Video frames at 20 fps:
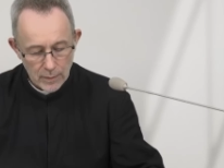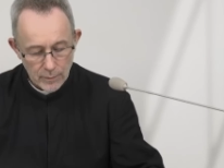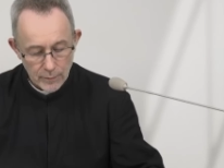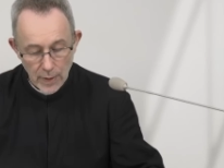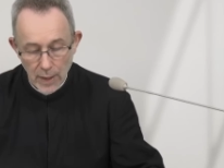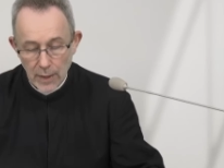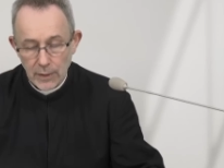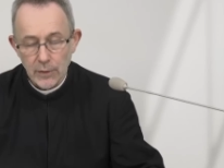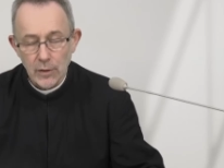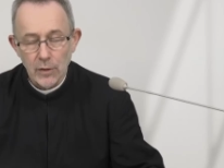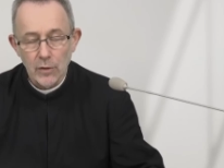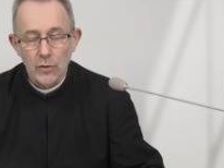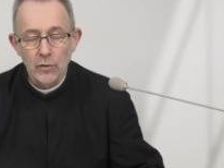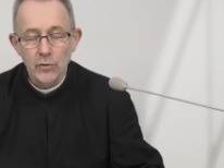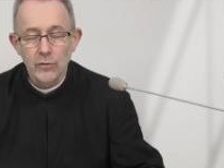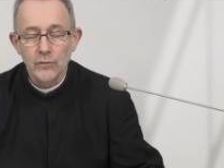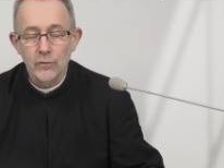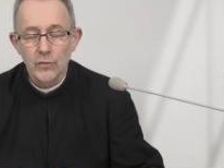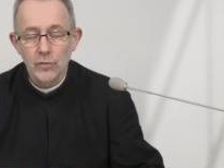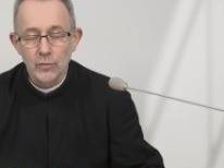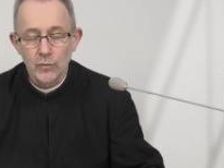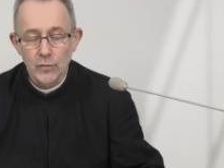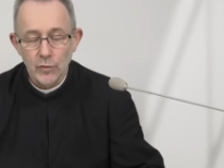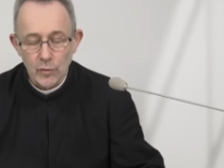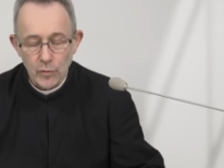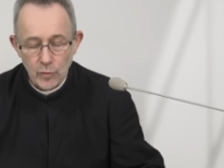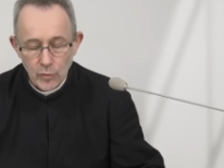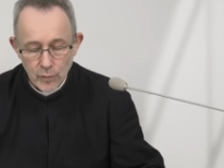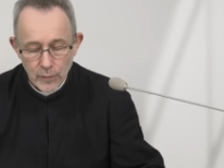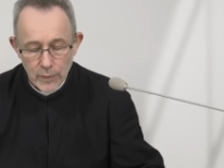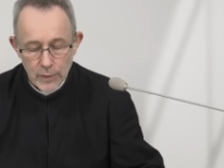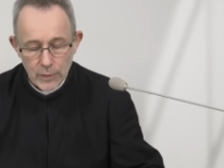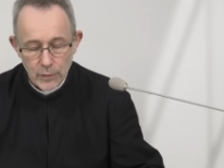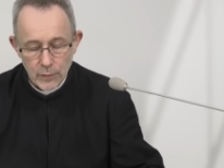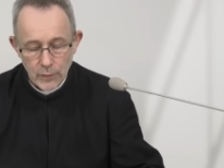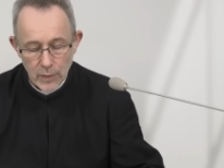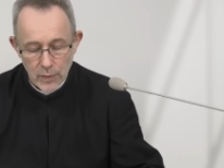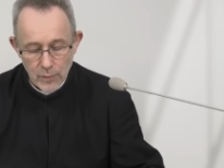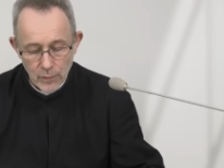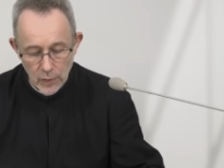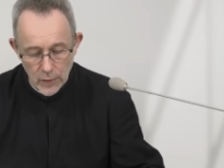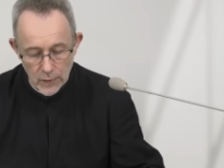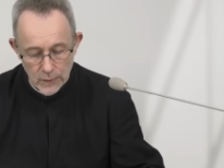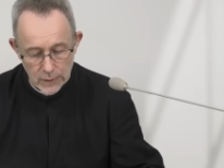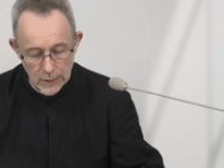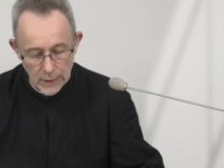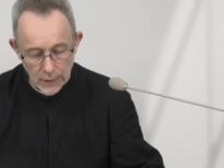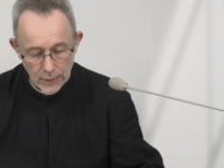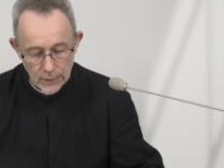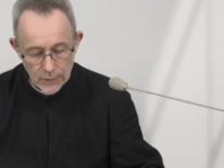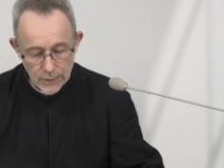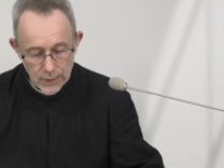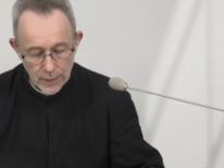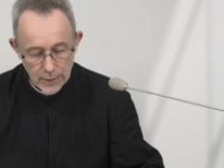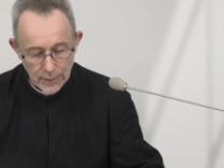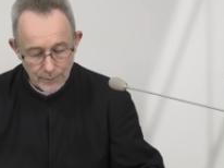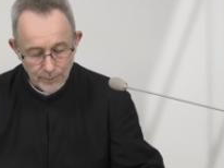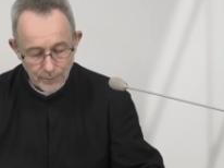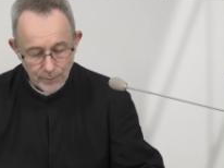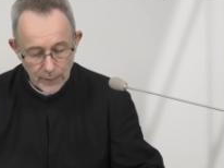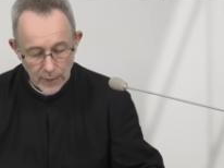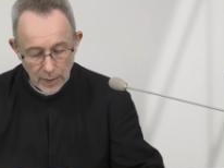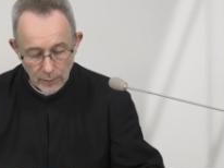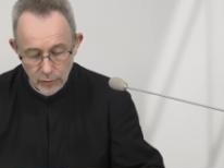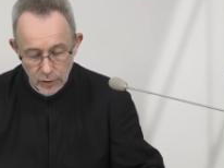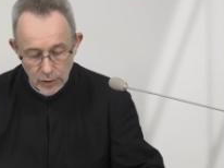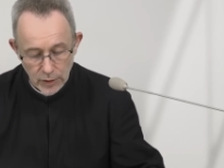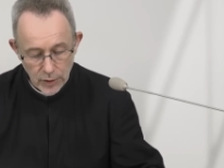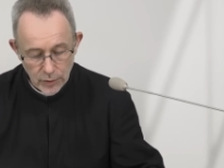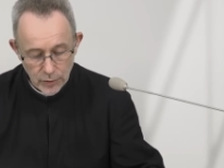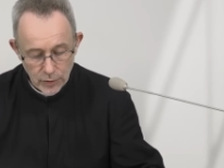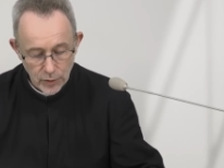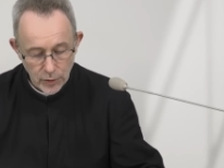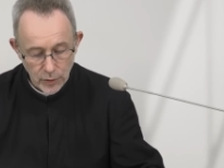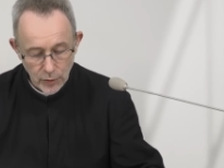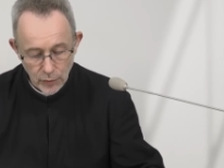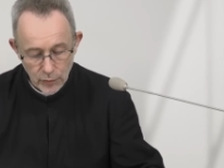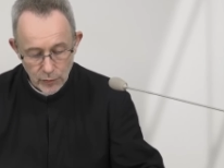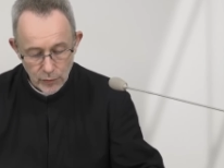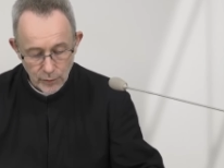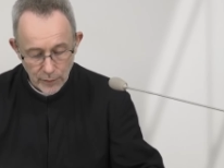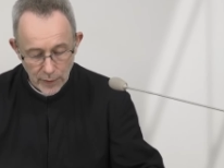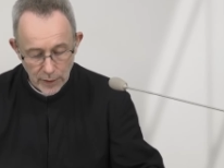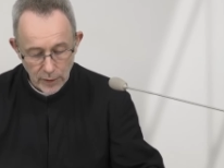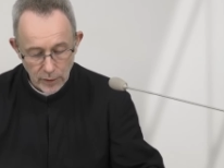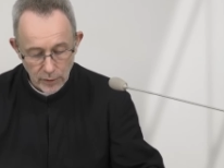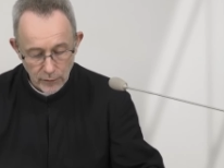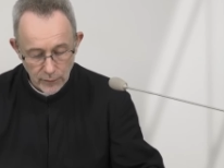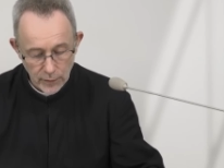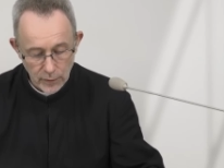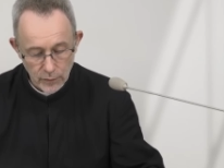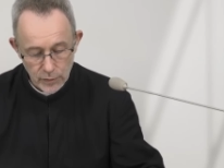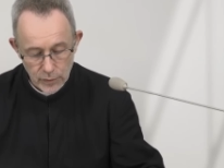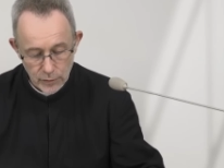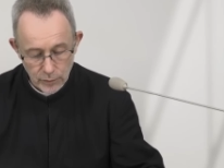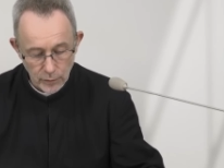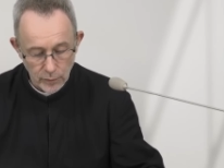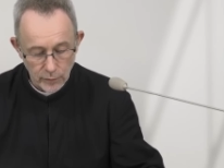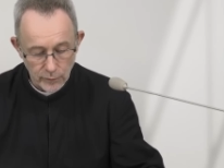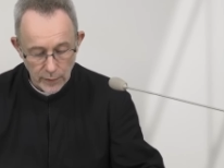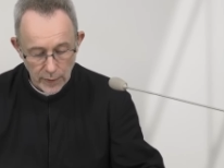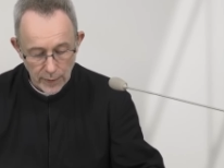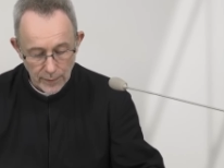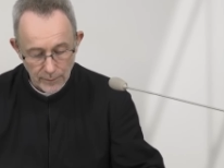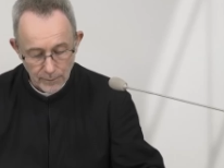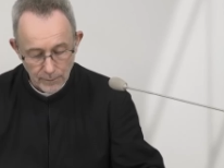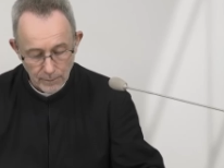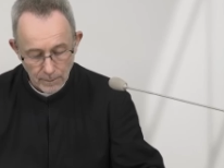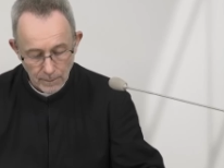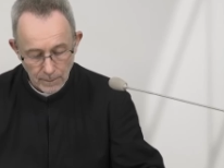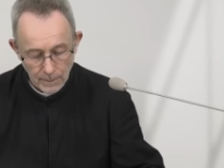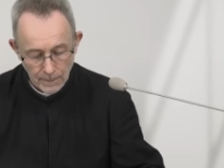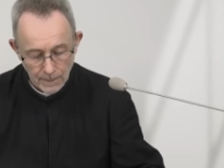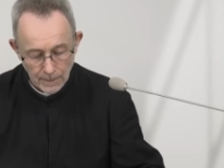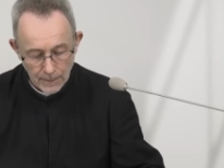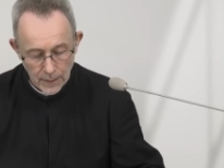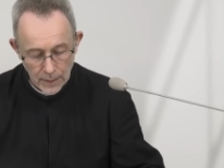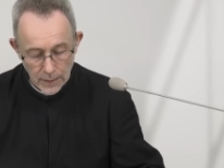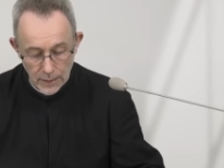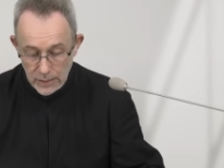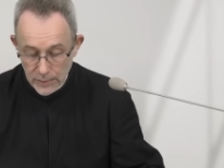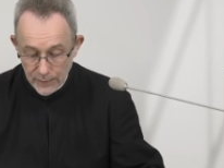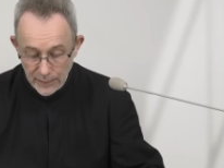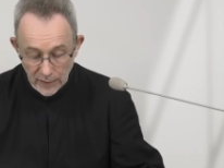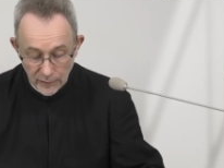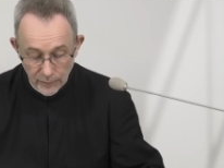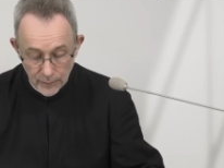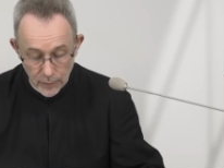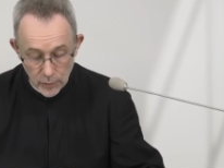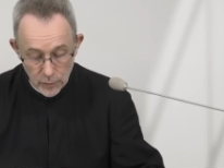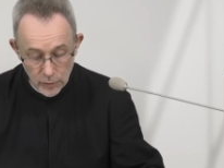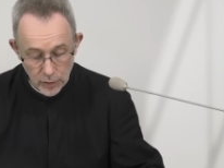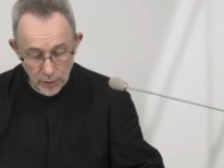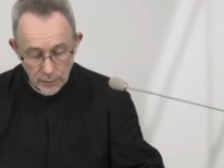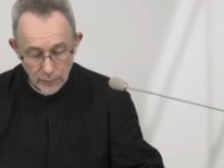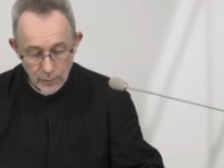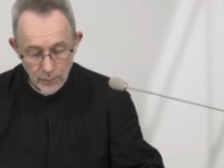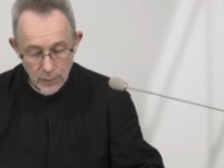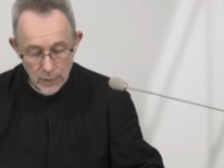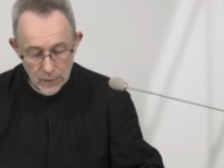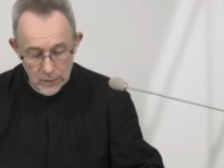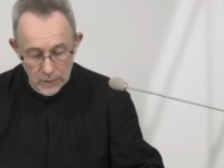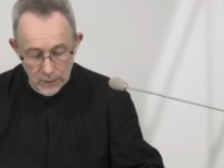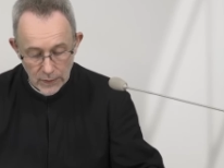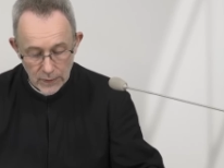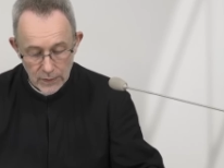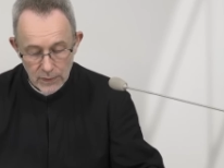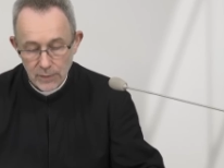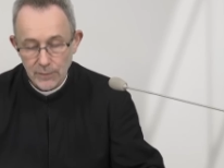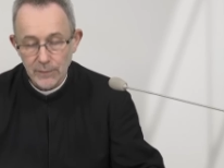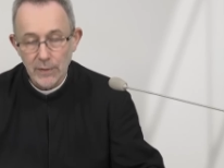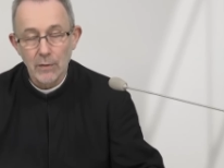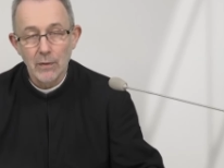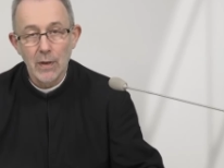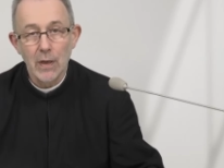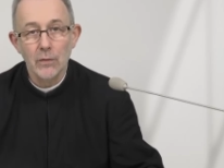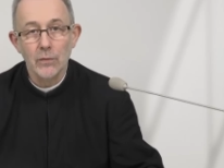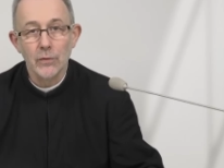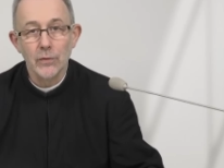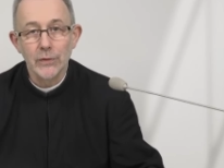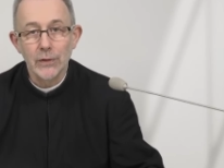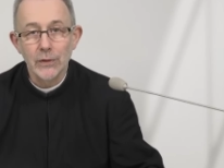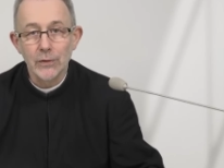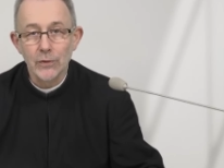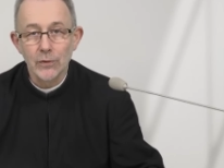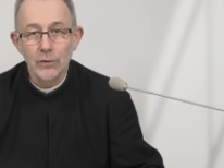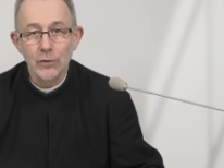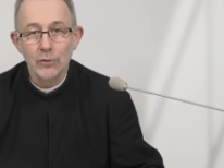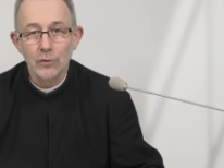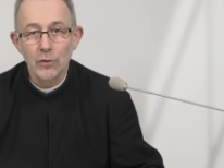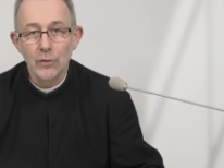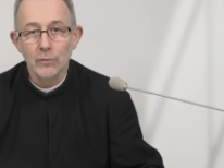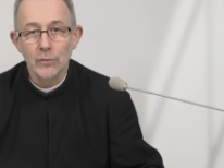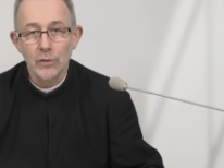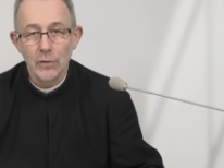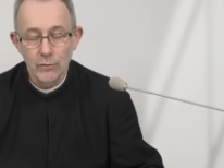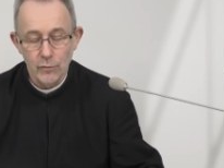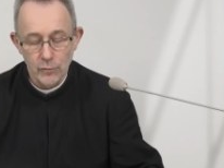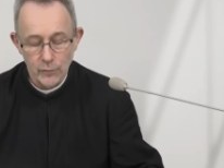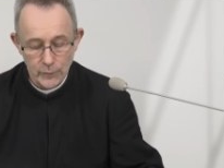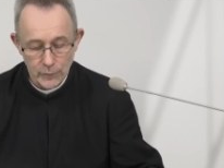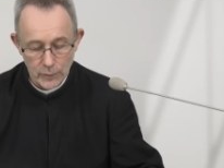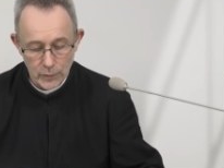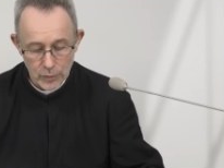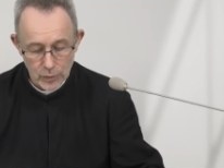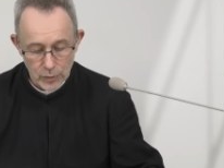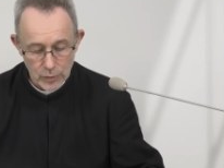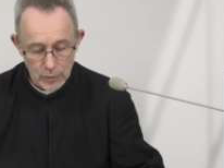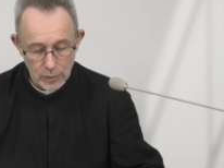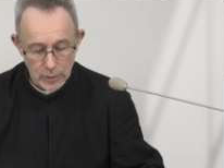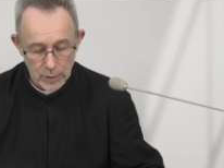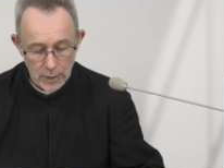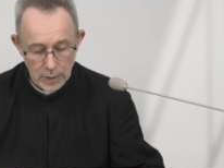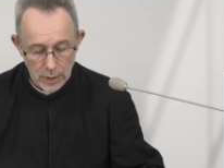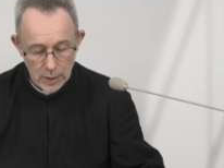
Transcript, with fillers: Panie, otwórz mój umysł i moje serce na przyjęcie i rozumienie Twego słowa. Spraw proszę, aby moje serce pałało, kiedy Ty do mnie mówisz.